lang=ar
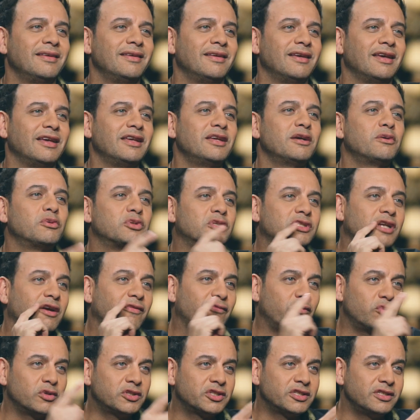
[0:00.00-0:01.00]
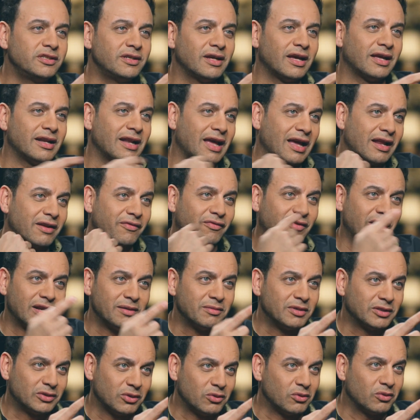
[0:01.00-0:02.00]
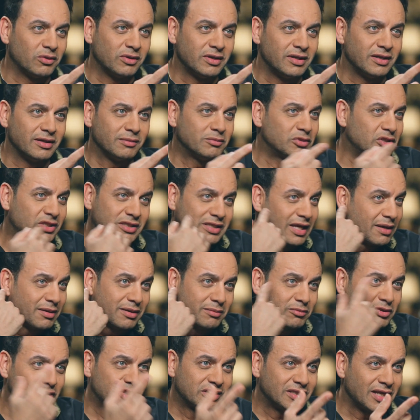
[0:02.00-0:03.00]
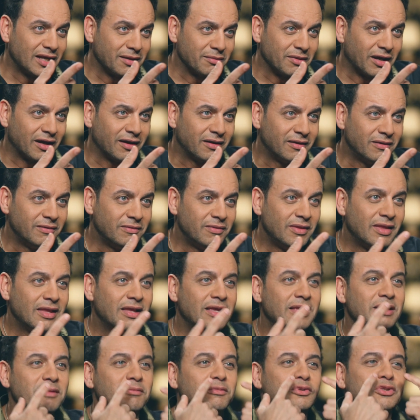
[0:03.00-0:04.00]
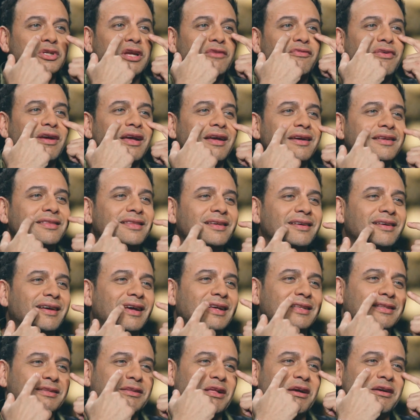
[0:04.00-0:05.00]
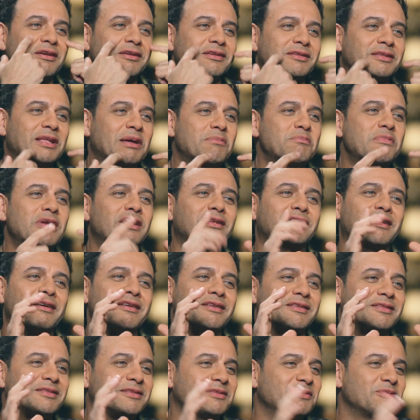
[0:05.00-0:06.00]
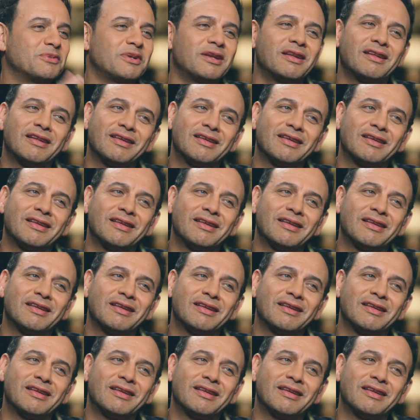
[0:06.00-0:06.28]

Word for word: هي وشها في وشي انا عارف كلمات الاغنيه مش أيوة. سامع انا مش سامع ايوه بس شايفها قاعده قاعده تعيط عماله تعيط والله